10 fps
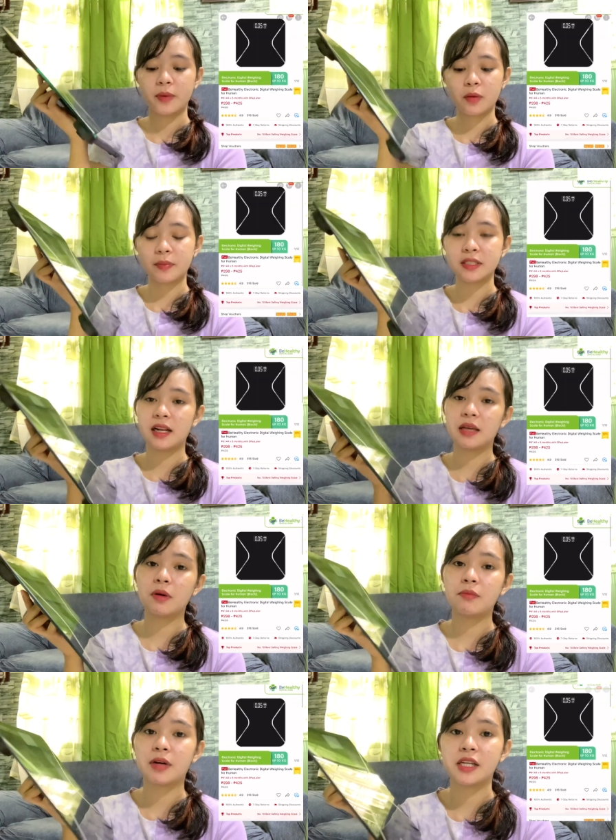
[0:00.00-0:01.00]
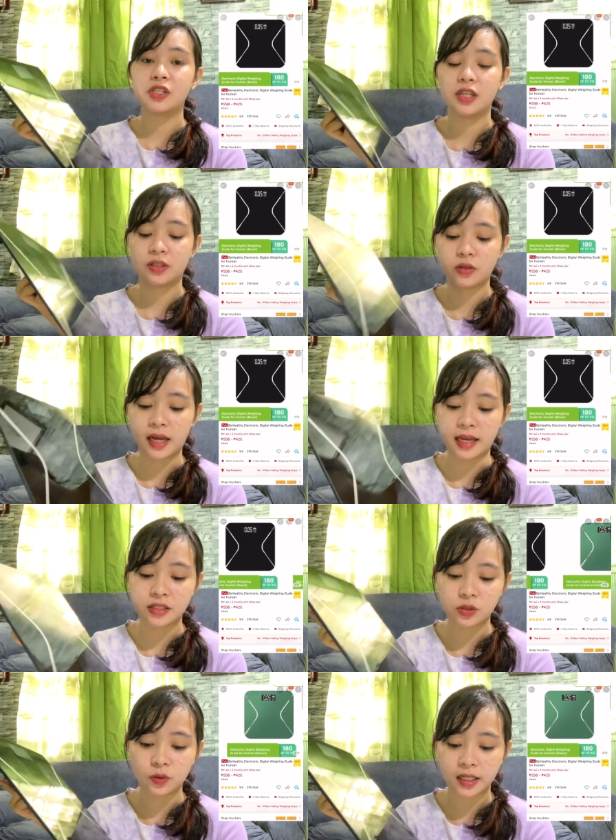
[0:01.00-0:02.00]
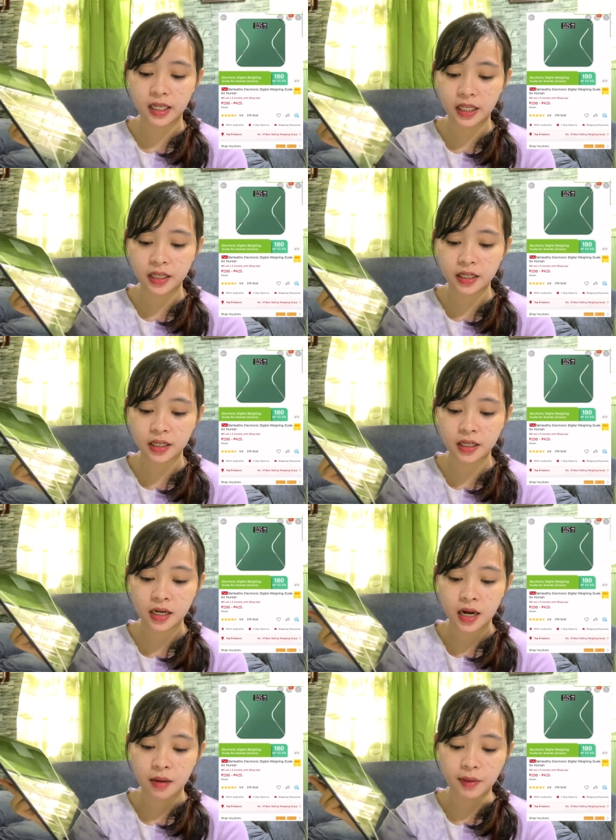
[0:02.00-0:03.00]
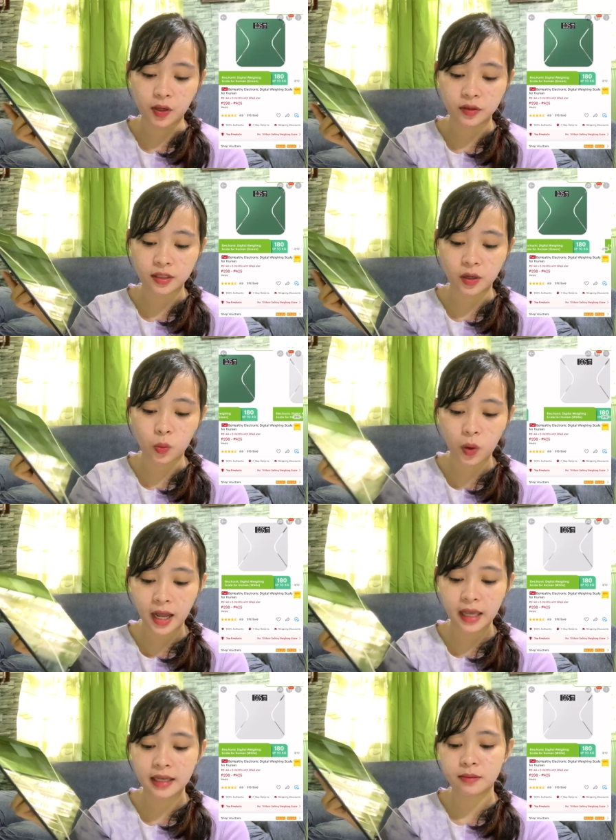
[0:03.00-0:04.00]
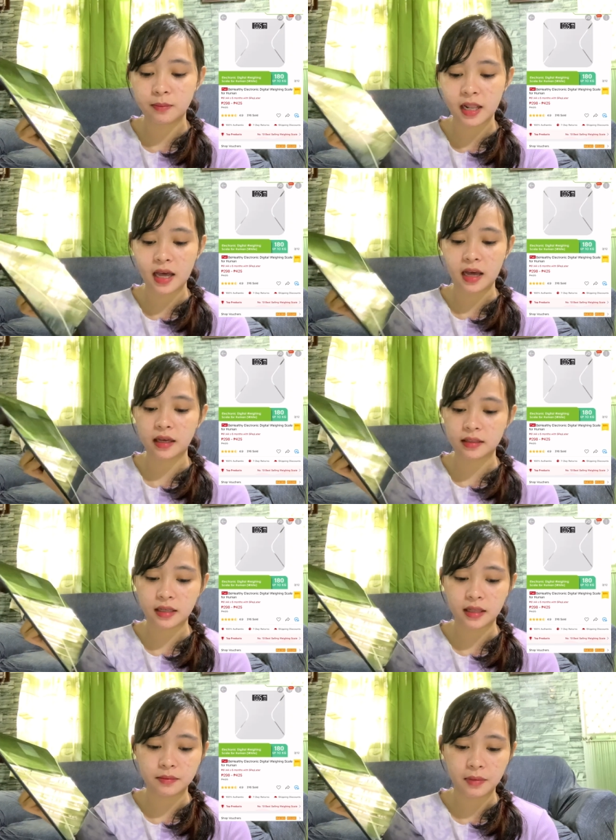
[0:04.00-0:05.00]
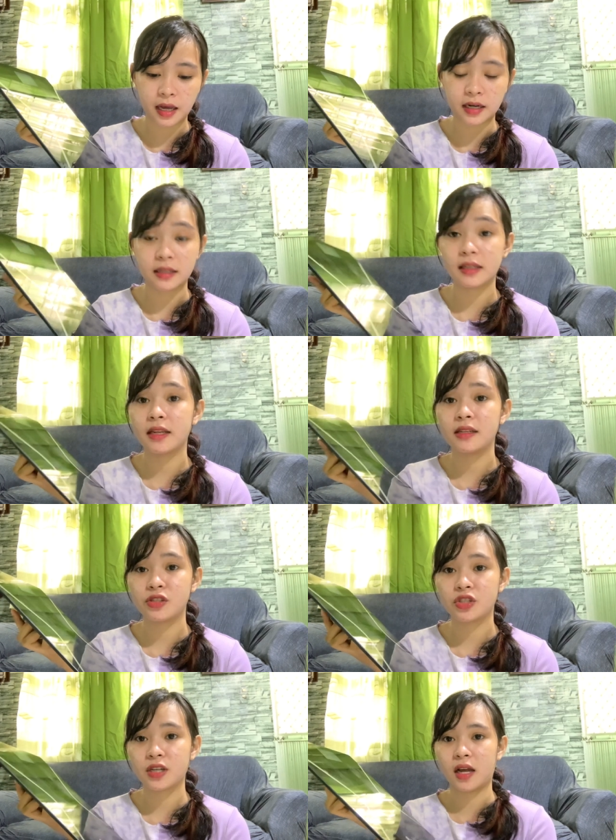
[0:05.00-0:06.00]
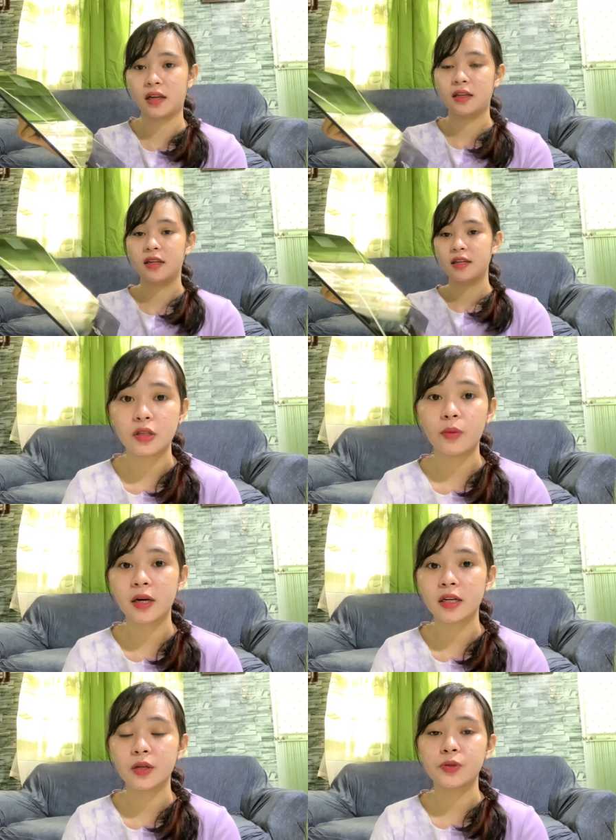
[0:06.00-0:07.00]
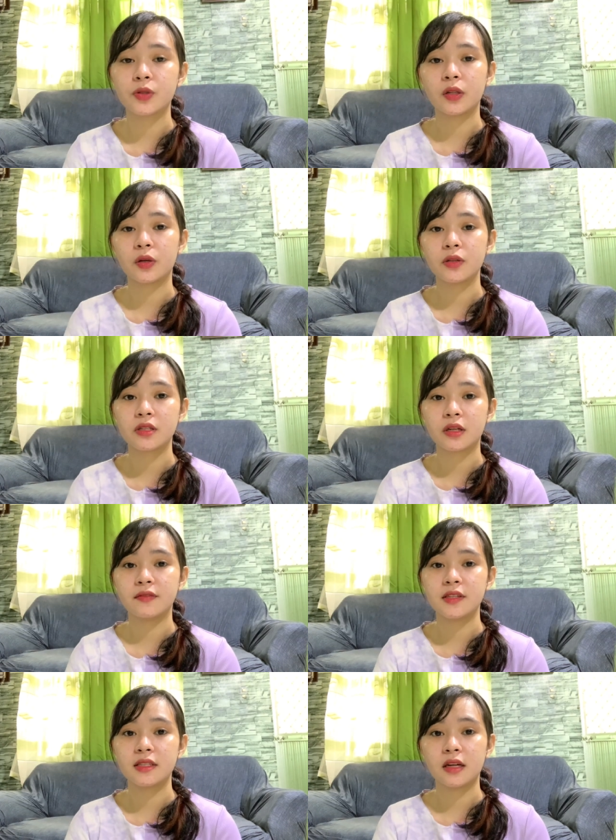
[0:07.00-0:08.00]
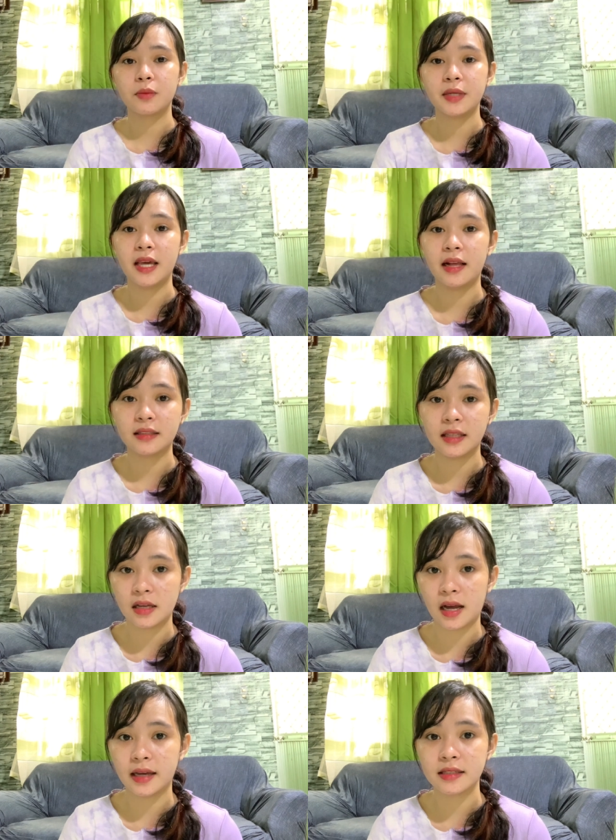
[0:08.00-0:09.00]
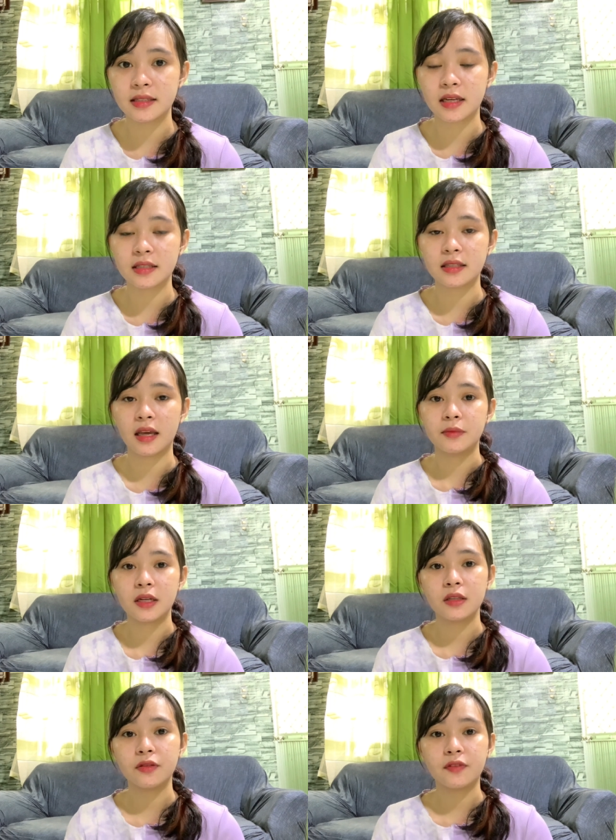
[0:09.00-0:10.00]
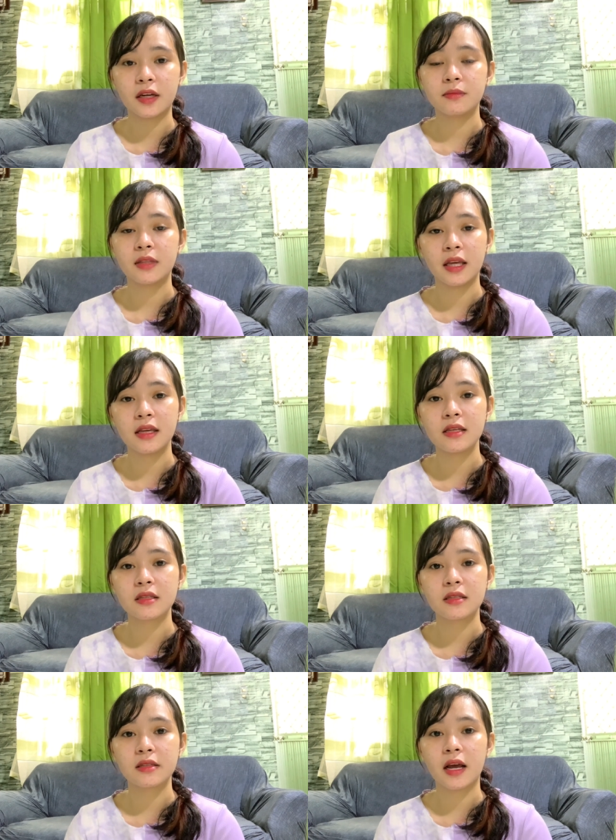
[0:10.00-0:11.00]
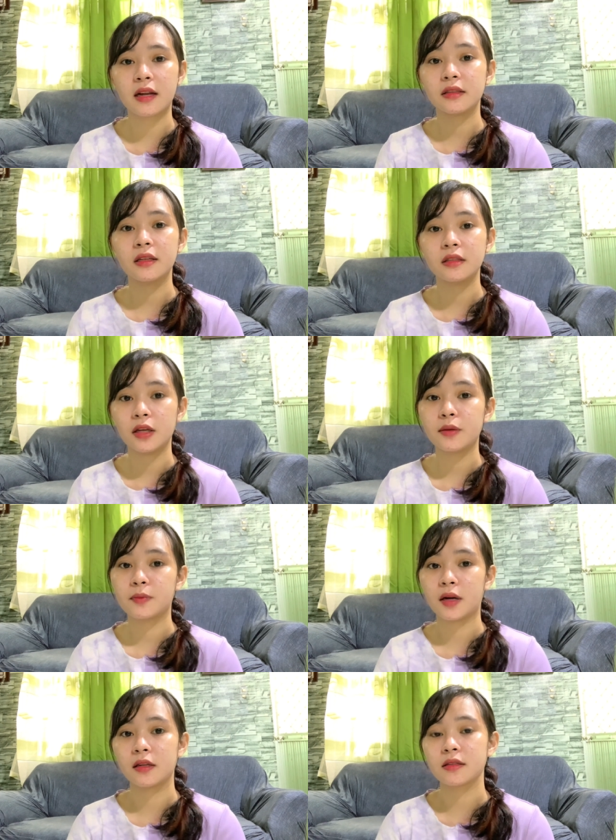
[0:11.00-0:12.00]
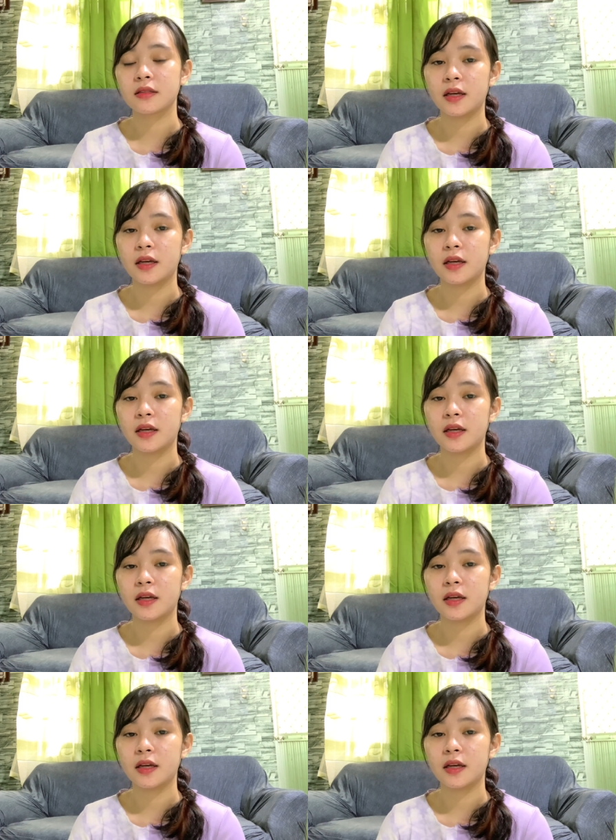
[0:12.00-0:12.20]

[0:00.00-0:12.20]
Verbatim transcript: meron pa silang ibang variation nito guys, yung clear, meron ding white, black, and then parang green siya. Sobrang nagustuhan ko yung service ng Be Healthy guys kasi 3 to 5 days darating na yung product sa